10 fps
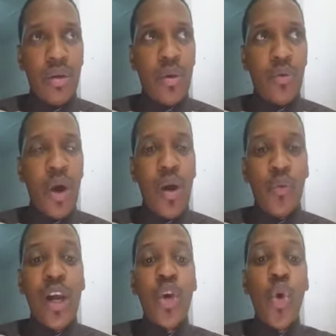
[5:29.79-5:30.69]
on voit, on
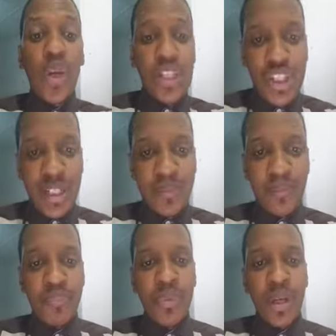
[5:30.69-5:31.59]
voit l'origine,
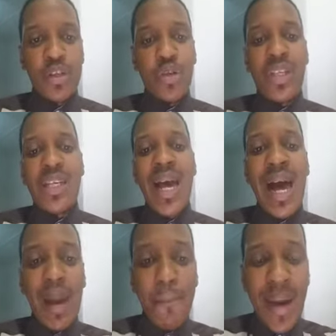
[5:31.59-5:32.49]
ce qui est
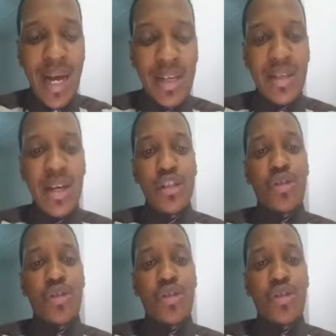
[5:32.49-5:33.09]
à la base,